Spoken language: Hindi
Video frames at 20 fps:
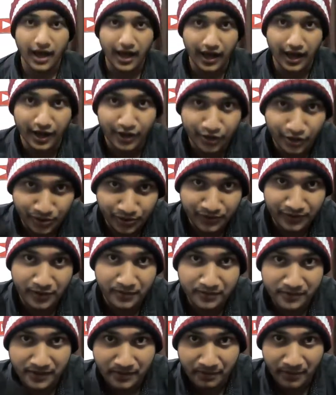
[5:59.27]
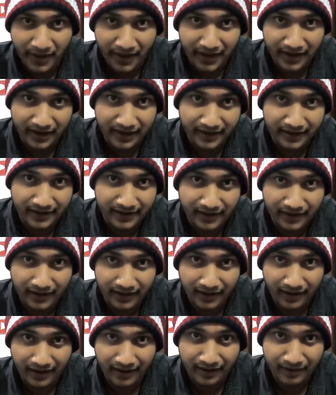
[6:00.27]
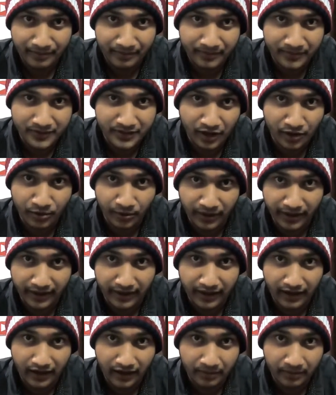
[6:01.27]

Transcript: हाँ तो सबसे पहले आप चाहोगे कि